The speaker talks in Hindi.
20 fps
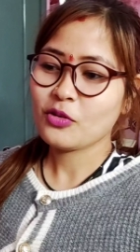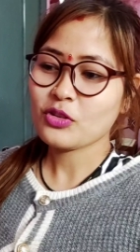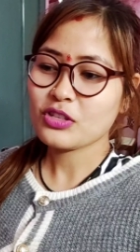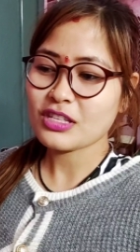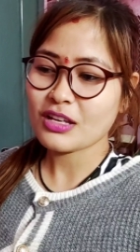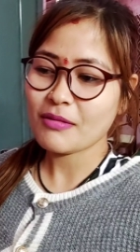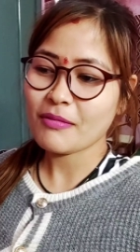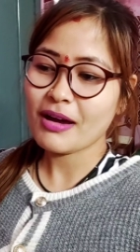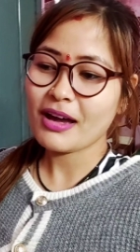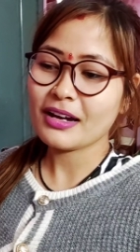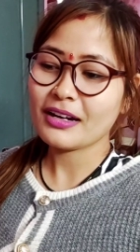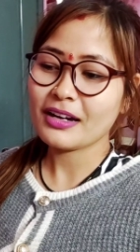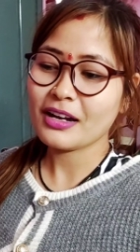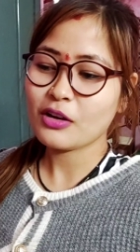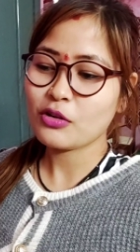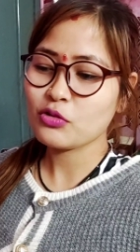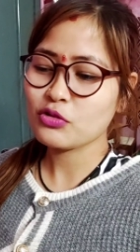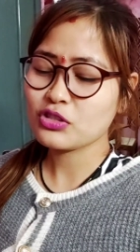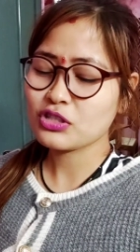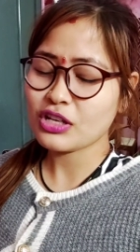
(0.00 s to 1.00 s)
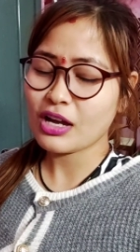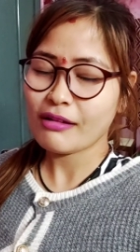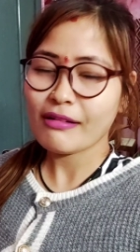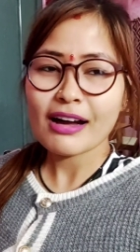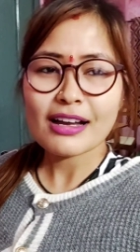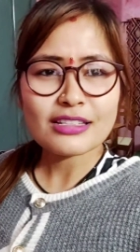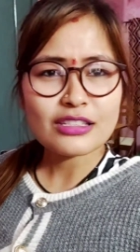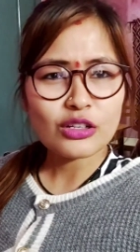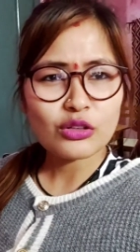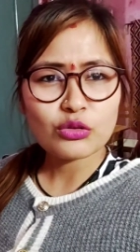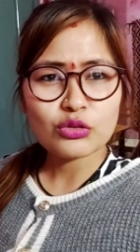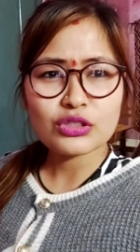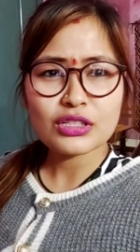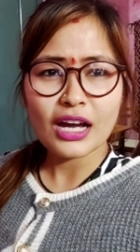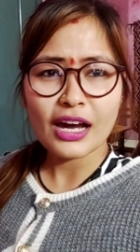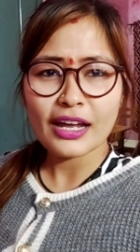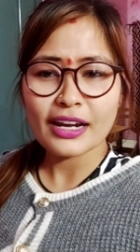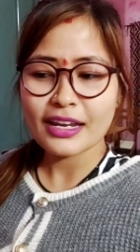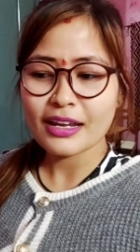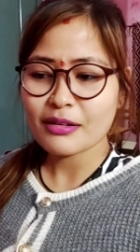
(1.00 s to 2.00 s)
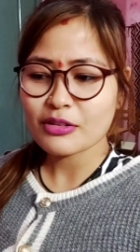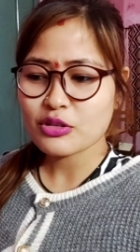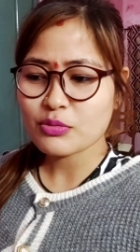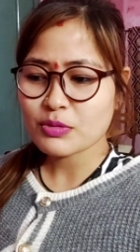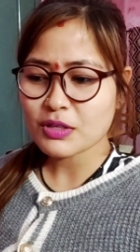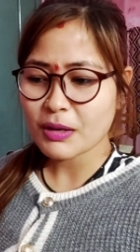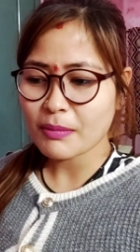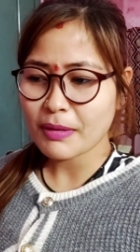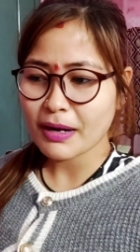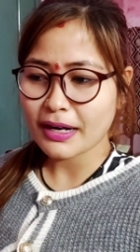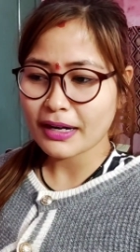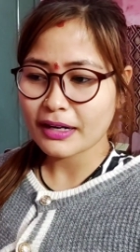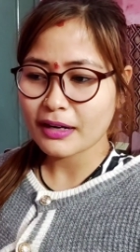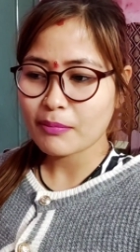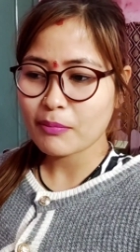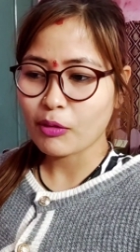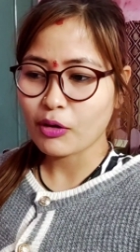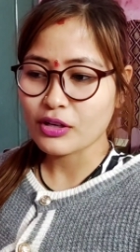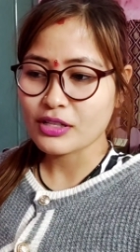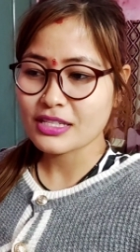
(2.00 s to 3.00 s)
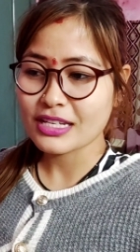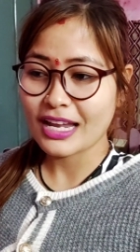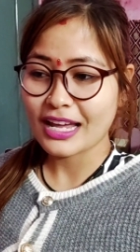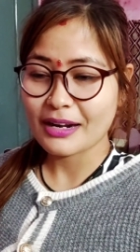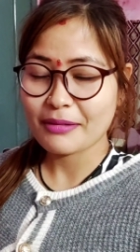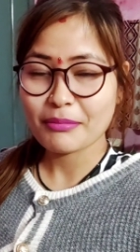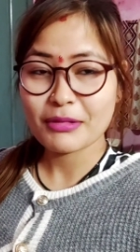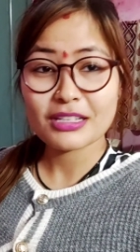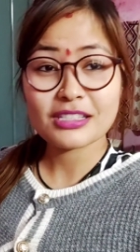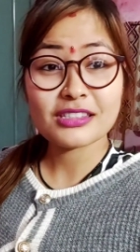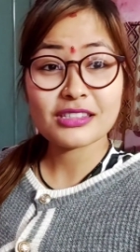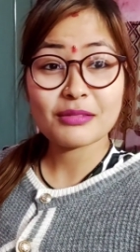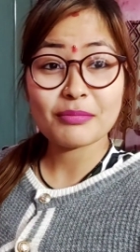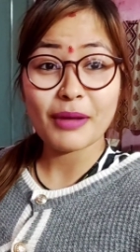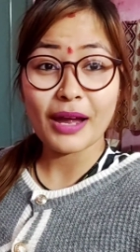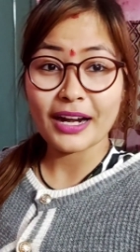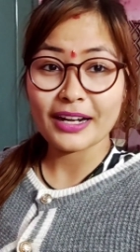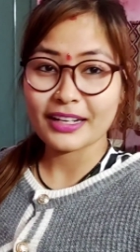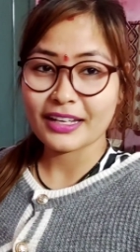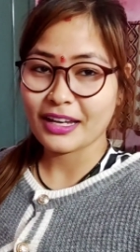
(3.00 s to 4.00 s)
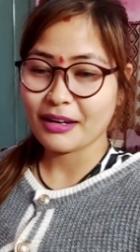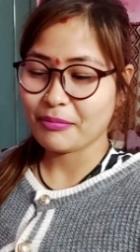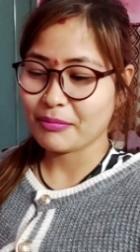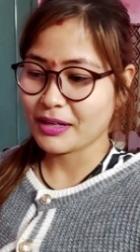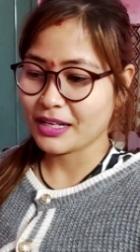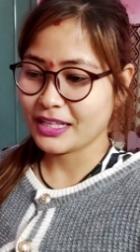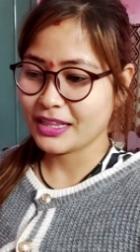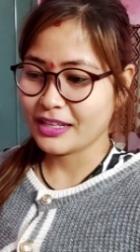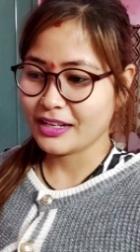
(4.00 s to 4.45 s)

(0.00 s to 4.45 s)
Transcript: कुछ सामान ना कुछ आवाज ना कुछ आ रही है चुपचाप बैठ के फोन चला रहे मस्त बैठ के अपना